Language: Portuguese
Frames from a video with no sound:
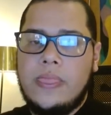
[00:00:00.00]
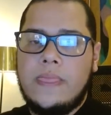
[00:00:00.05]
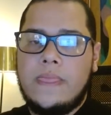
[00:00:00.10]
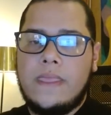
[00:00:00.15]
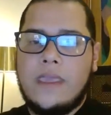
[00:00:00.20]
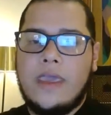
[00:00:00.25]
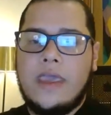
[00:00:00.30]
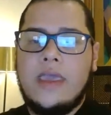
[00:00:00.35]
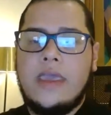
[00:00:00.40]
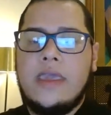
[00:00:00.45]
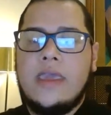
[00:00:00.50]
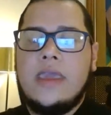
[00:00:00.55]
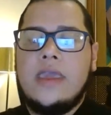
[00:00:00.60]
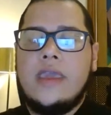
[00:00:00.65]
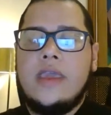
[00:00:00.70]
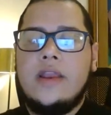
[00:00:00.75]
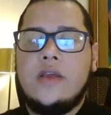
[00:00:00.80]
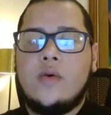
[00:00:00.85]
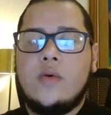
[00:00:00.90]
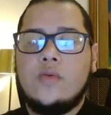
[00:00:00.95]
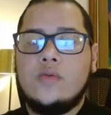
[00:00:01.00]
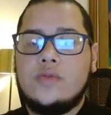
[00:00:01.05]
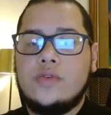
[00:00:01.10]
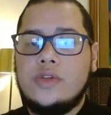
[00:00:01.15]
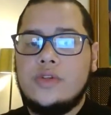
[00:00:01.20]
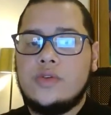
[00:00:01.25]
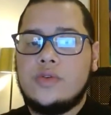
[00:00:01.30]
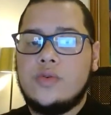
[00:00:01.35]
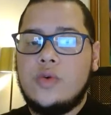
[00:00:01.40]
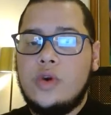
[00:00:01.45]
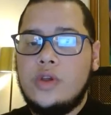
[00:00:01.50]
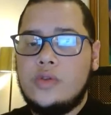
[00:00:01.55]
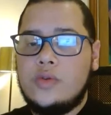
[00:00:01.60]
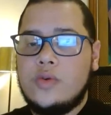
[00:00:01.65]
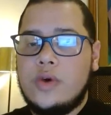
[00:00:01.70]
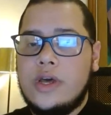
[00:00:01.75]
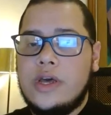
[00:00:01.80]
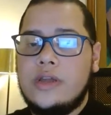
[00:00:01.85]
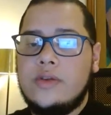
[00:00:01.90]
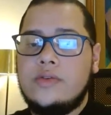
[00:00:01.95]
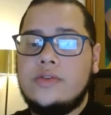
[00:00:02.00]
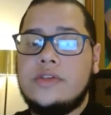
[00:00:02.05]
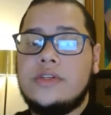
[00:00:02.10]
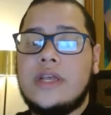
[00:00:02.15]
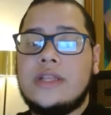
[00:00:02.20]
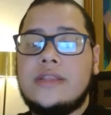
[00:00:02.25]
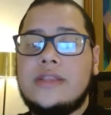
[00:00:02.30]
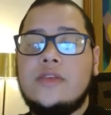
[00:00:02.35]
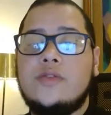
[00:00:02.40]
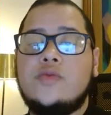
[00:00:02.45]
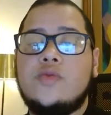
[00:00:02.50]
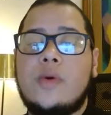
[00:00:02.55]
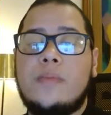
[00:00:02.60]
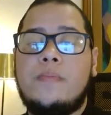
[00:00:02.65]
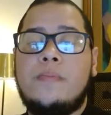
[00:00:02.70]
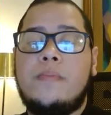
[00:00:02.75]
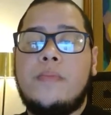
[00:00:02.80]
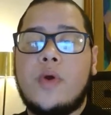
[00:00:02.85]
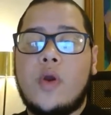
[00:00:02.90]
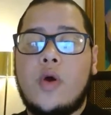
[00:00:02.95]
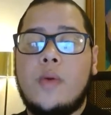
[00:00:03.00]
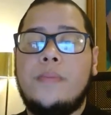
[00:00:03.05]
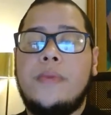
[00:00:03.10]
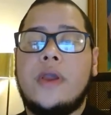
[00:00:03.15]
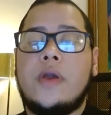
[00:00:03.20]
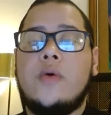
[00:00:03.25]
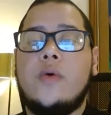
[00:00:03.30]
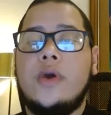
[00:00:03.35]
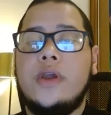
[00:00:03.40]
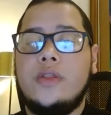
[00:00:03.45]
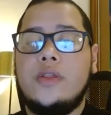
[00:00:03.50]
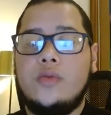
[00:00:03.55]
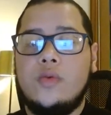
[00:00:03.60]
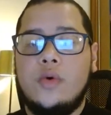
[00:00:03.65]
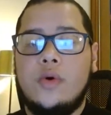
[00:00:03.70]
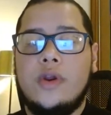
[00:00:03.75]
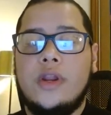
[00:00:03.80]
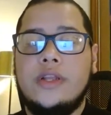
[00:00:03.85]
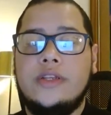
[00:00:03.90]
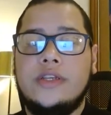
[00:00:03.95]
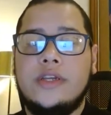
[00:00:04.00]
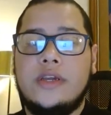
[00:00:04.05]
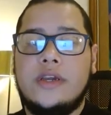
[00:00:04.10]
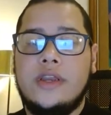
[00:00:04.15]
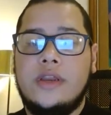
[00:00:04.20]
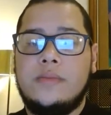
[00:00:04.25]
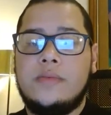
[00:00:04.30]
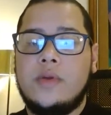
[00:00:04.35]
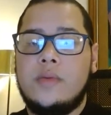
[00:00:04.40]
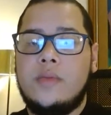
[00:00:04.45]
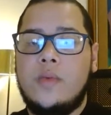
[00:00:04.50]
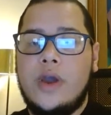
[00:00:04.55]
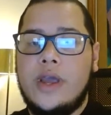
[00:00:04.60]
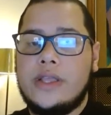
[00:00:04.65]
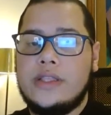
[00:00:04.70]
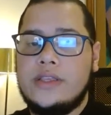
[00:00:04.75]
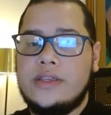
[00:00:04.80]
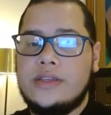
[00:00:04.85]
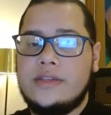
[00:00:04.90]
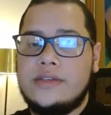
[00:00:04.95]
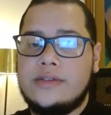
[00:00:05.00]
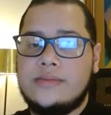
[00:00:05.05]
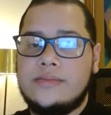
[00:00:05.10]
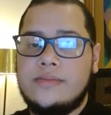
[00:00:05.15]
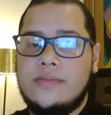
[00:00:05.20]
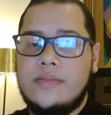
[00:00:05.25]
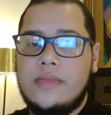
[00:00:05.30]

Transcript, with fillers: né, ele com os 18 anos já tem sua própria corretora de criptomoedas.